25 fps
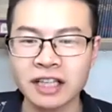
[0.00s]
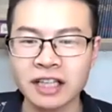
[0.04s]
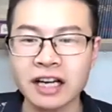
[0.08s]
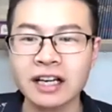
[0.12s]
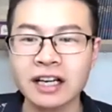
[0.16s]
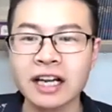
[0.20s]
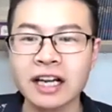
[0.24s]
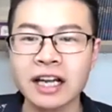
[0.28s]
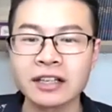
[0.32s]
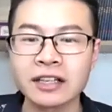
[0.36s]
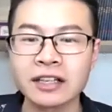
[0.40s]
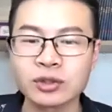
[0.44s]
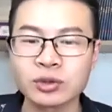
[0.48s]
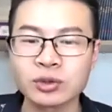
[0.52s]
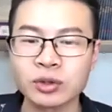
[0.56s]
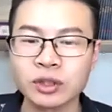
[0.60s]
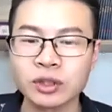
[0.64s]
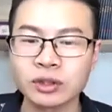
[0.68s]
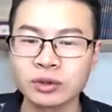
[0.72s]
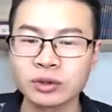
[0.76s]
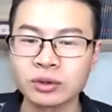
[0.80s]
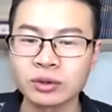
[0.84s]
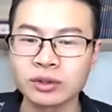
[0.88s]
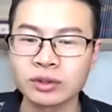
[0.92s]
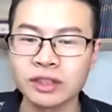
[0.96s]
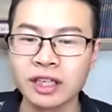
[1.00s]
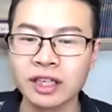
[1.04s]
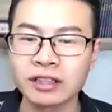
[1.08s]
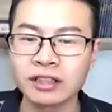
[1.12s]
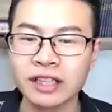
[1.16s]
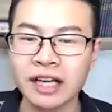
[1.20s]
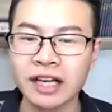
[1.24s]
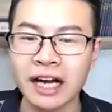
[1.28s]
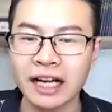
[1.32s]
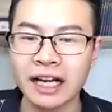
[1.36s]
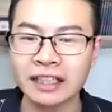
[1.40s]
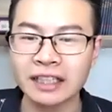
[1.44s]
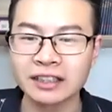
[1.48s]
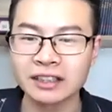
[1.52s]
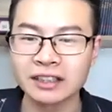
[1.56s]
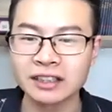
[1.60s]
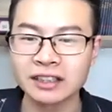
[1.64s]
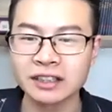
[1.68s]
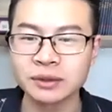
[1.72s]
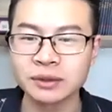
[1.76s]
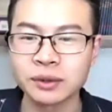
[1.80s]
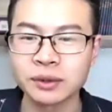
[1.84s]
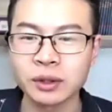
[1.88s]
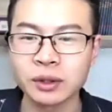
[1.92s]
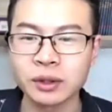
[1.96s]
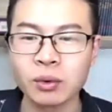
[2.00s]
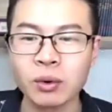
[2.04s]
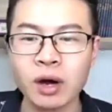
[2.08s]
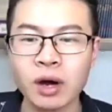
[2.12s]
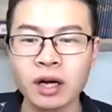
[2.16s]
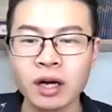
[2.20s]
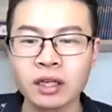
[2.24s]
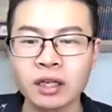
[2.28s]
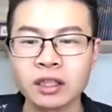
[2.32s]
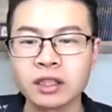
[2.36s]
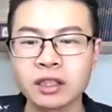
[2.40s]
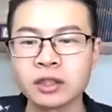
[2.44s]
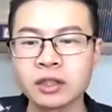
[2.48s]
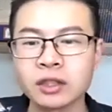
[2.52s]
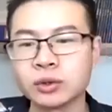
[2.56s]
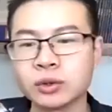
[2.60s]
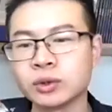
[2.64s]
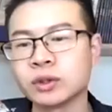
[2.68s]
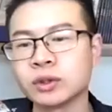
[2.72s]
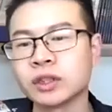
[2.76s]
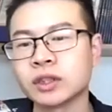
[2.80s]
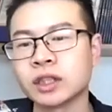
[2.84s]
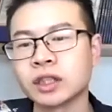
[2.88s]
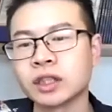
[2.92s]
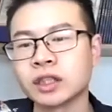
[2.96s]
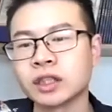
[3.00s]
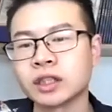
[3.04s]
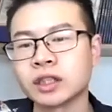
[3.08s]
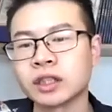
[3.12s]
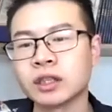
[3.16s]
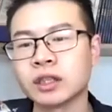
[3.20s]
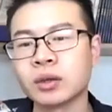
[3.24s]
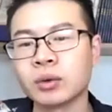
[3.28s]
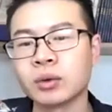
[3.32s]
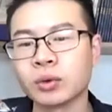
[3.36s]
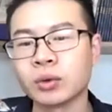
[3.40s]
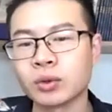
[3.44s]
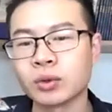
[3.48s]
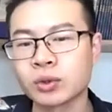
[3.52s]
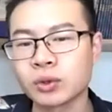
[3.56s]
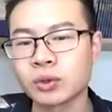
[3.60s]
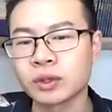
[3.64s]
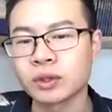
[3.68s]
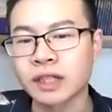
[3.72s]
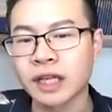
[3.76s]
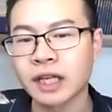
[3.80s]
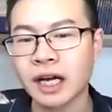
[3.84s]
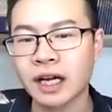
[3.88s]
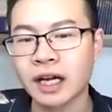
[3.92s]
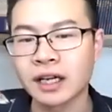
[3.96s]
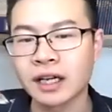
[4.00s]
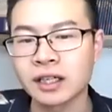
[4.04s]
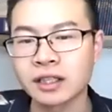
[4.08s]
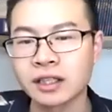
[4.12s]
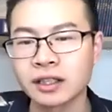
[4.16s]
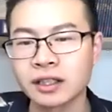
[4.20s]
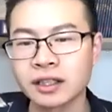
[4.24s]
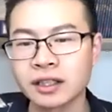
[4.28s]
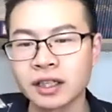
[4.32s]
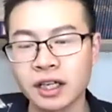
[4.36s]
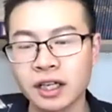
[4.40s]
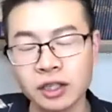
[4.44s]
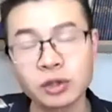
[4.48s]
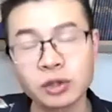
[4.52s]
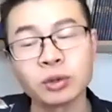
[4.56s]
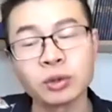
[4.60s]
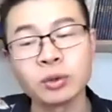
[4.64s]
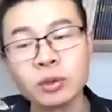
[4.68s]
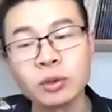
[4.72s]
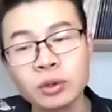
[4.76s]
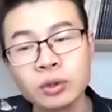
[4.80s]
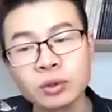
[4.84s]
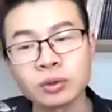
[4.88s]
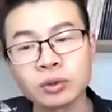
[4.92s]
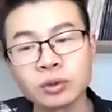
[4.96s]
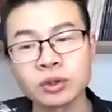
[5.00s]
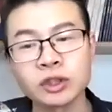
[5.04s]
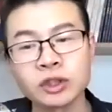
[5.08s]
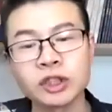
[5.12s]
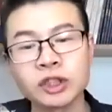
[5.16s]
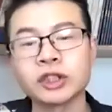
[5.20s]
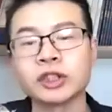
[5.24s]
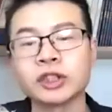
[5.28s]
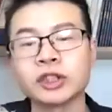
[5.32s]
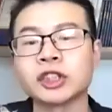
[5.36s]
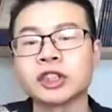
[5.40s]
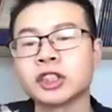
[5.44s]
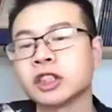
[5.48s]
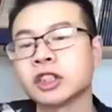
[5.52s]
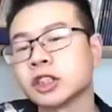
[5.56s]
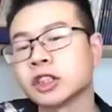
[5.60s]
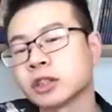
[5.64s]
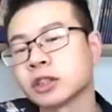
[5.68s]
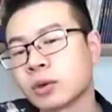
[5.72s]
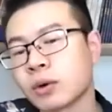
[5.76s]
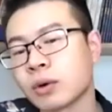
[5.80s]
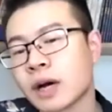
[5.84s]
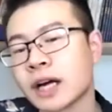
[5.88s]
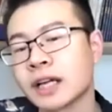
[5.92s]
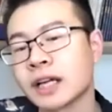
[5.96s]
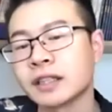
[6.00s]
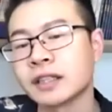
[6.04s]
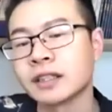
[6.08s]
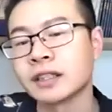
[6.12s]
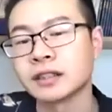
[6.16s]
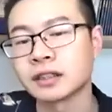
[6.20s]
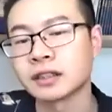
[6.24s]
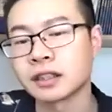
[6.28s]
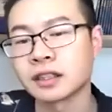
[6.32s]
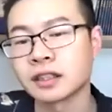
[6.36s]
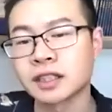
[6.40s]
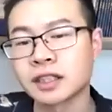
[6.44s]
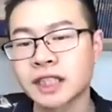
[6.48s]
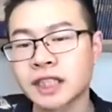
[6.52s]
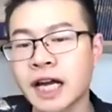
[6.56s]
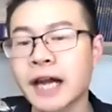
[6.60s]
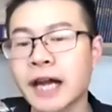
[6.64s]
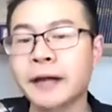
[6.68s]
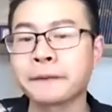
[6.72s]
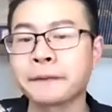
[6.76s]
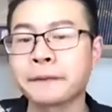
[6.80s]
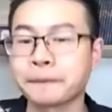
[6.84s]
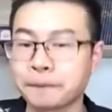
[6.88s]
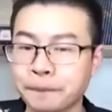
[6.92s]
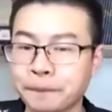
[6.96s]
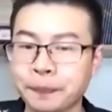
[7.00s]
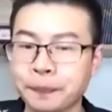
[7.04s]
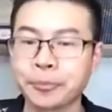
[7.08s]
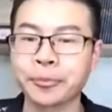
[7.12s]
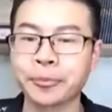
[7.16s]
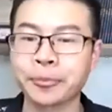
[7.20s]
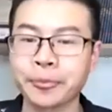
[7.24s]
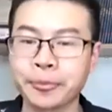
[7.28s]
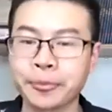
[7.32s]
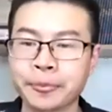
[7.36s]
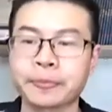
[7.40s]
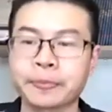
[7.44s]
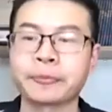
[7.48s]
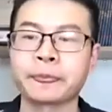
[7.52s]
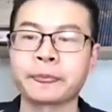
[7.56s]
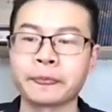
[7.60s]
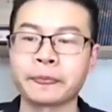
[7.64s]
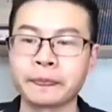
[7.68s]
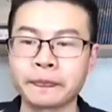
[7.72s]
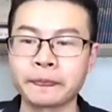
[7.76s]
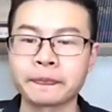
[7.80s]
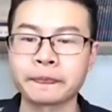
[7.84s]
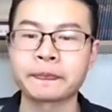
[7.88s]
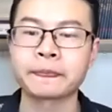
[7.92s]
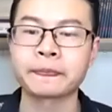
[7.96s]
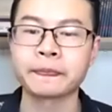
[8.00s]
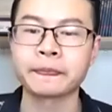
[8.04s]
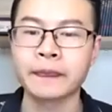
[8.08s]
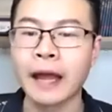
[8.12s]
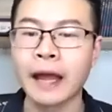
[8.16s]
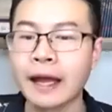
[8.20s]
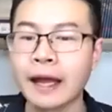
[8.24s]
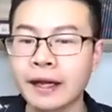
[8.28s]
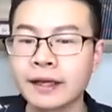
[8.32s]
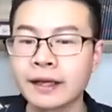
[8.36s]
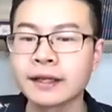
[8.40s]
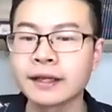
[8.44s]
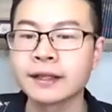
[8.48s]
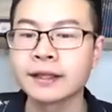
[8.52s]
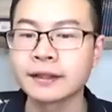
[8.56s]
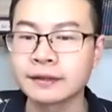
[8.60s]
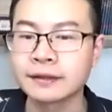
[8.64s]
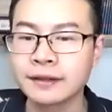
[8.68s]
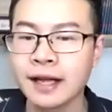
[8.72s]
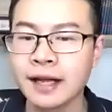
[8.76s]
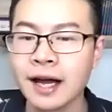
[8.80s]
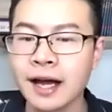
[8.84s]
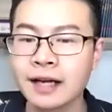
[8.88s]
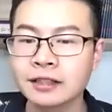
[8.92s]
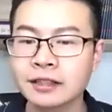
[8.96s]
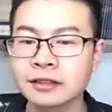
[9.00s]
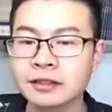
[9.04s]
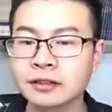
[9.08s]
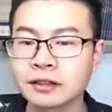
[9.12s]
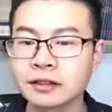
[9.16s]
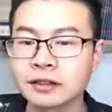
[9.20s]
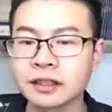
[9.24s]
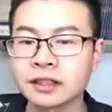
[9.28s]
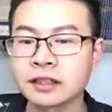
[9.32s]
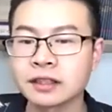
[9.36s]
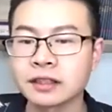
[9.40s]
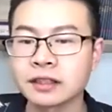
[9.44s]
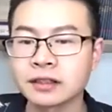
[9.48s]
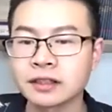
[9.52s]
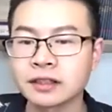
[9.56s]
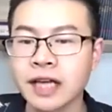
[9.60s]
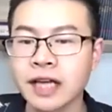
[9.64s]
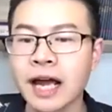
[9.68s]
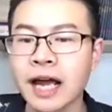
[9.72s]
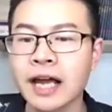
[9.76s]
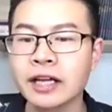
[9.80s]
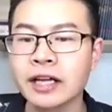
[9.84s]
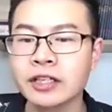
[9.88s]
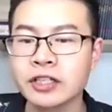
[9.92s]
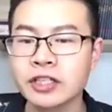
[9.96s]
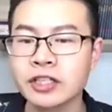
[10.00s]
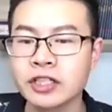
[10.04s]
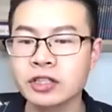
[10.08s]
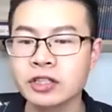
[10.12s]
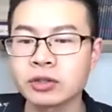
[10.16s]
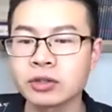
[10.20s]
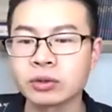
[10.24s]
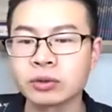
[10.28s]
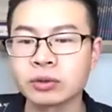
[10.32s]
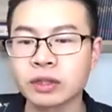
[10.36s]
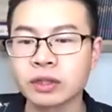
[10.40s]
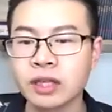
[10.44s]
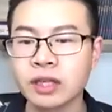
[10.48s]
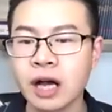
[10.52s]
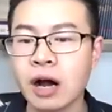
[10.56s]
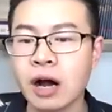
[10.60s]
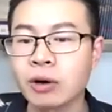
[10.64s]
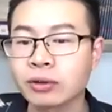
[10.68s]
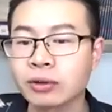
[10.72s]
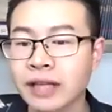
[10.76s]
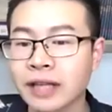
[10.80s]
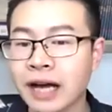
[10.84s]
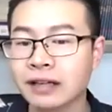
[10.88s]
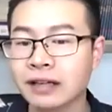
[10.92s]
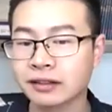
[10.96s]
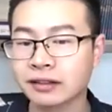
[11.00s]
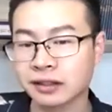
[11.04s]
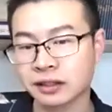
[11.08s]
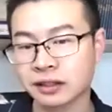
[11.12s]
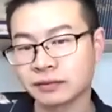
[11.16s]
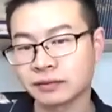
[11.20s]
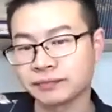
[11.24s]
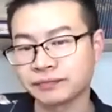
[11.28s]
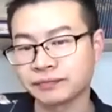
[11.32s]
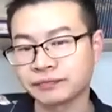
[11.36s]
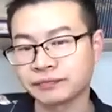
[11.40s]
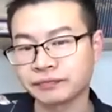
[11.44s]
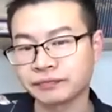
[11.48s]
当然最重要的还是因为广和居呢和鲁迅呢，哎有鲁迅喜欢的这个菜。嗯，那里的菜既有高档的，